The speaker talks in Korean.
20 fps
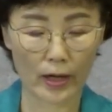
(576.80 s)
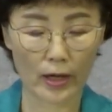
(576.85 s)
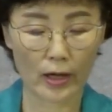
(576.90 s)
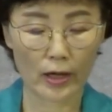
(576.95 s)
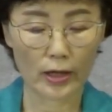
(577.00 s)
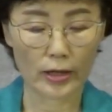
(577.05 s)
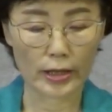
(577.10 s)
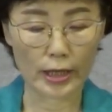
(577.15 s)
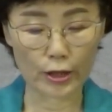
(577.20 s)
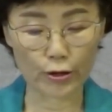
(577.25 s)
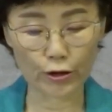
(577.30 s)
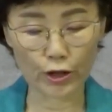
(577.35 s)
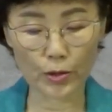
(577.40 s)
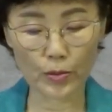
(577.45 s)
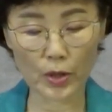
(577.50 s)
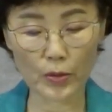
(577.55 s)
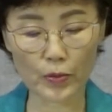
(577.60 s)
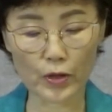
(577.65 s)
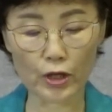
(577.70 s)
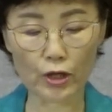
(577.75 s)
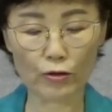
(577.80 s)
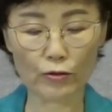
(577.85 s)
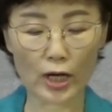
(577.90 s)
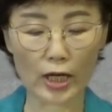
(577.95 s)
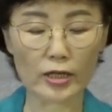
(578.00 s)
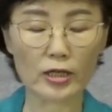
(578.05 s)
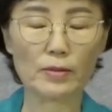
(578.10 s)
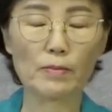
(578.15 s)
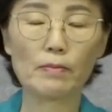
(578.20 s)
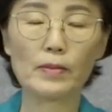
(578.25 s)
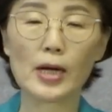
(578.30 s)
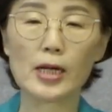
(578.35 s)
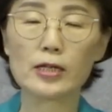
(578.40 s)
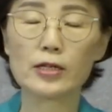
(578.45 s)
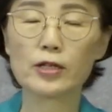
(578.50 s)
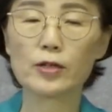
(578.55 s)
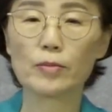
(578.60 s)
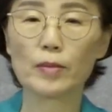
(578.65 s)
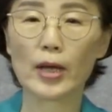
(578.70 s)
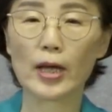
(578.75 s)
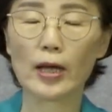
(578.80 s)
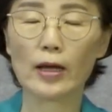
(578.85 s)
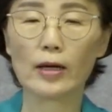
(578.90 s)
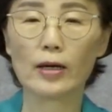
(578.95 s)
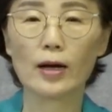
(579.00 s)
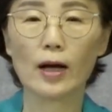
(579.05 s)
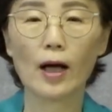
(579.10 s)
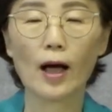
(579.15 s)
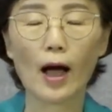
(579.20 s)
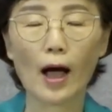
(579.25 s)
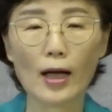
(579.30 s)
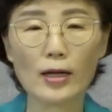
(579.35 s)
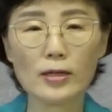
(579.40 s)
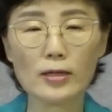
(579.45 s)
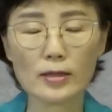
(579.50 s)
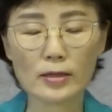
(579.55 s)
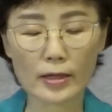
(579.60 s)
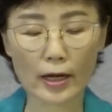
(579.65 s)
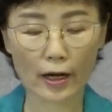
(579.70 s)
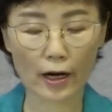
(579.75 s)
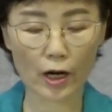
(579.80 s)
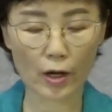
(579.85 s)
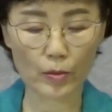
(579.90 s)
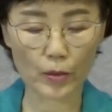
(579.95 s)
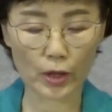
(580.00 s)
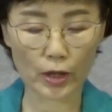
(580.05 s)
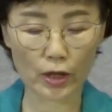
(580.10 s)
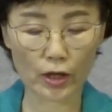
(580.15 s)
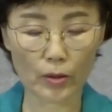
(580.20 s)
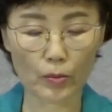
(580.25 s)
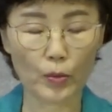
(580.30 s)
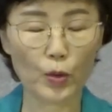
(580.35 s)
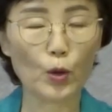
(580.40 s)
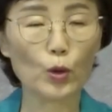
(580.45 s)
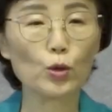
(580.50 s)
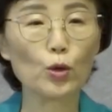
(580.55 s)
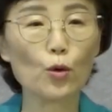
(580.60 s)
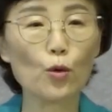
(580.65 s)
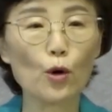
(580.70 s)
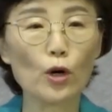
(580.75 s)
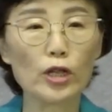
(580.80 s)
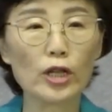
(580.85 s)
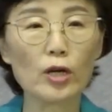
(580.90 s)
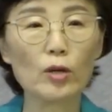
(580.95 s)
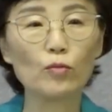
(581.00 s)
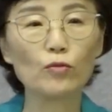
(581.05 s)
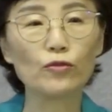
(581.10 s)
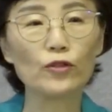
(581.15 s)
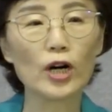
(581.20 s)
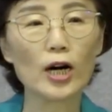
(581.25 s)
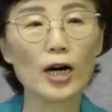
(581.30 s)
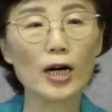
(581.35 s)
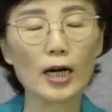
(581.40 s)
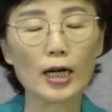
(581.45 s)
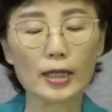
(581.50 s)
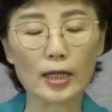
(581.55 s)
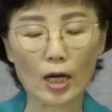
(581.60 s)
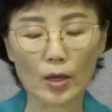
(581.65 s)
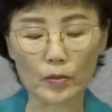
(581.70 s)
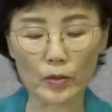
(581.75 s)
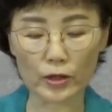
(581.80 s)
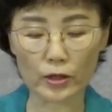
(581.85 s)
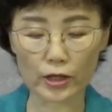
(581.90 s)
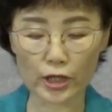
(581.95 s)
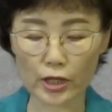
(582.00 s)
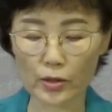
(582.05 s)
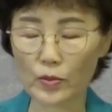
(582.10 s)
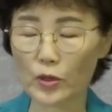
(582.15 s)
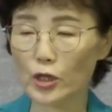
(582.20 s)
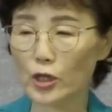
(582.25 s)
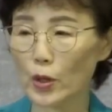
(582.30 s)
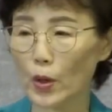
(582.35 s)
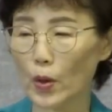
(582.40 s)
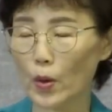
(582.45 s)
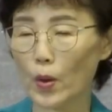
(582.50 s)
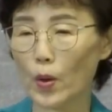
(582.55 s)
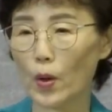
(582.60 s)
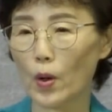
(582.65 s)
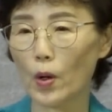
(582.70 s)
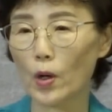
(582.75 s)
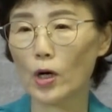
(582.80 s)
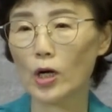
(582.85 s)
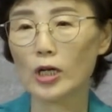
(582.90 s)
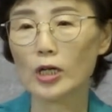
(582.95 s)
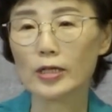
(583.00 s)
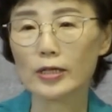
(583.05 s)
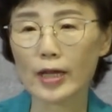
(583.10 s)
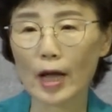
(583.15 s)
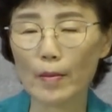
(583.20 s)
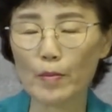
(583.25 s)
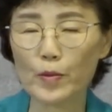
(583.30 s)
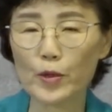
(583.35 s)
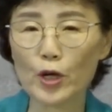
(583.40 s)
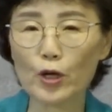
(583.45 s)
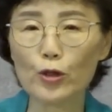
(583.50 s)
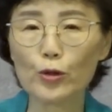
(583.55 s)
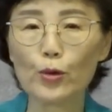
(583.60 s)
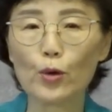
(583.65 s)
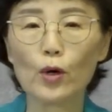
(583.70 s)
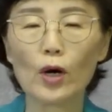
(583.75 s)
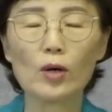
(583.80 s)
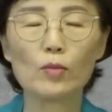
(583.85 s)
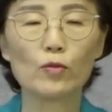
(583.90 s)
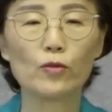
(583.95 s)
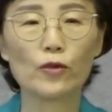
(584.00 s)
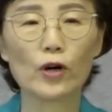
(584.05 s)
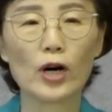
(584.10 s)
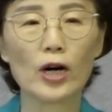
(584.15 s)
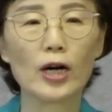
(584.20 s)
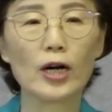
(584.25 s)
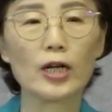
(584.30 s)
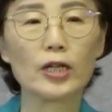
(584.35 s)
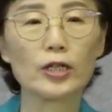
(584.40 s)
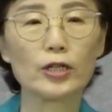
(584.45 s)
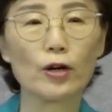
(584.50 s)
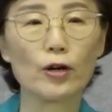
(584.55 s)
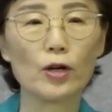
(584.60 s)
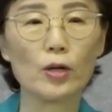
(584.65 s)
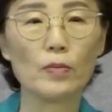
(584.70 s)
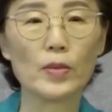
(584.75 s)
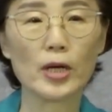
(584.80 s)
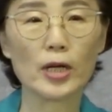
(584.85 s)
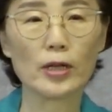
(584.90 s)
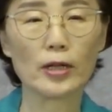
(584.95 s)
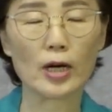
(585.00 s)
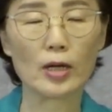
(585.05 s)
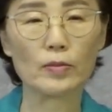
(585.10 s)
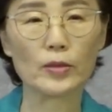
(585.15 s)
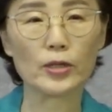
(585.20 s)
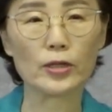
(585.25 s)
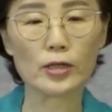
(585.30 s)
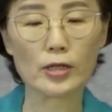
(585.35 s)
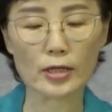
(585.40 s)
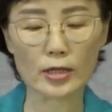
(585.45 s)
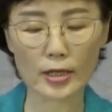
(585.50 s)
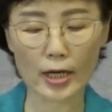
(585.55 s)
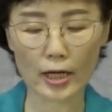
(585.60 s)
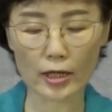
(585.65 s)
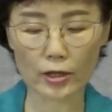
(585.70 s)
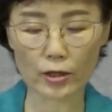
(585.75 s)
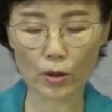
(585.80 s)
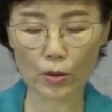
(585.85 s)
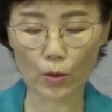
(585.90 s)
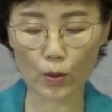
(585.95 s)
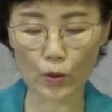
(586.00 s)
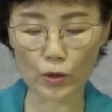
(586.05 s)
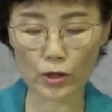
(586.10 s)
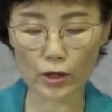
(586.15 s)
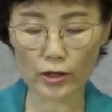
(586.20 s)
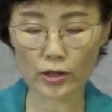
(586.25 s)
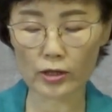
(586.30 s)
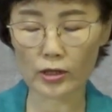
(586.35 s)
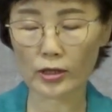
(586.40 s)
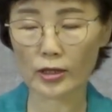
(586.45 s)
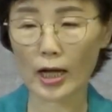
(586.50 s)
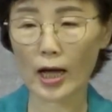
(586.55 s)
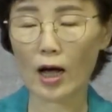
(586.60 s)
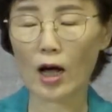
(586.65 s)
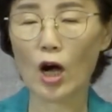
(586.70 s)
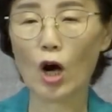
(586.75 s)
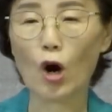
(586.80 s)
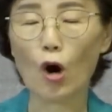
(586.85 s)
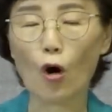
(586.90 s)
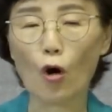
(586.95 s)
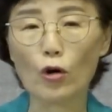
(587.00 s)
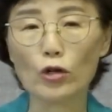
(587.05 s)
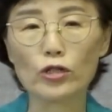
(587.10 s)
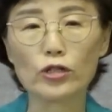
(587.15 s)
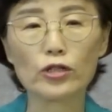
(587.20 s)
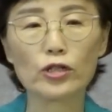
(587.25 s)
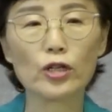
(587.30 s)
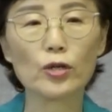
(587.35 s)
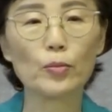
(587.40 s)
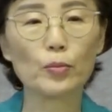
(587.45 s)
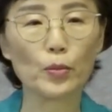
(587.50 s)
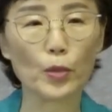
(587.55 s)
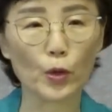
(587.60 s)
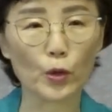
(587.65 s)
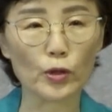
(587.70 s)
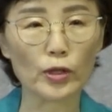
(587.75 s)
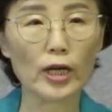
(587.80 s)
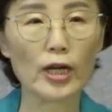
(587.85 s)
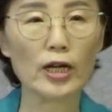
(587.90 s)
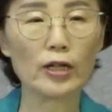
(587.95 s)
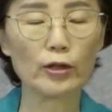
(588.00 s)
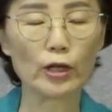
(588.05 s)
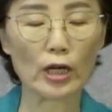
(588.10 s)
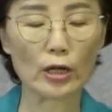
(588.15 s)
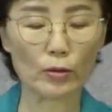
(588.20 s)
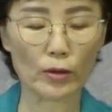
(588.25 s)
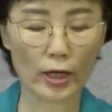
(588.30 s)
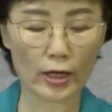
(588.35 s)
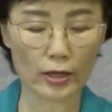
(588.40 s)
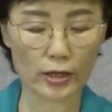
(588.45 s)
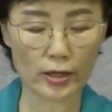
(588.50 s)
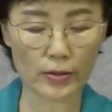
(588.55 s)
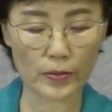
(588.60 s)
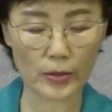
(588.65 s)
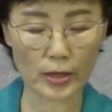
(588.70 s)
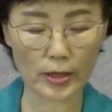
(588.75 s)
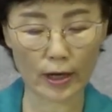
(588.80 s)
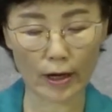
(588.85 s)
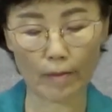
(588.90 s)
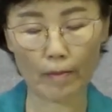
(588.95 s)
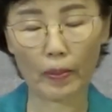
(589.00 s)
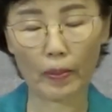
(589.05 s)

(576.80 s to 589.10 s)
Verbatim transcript: 예수님이 비유하신 말씀에 한 사람이 포도원에 무화과 나무를 심으셨고 3년 동안 무화과 열매 나무를 찾아오셨으나 얻지 못하였다고 하였습니다.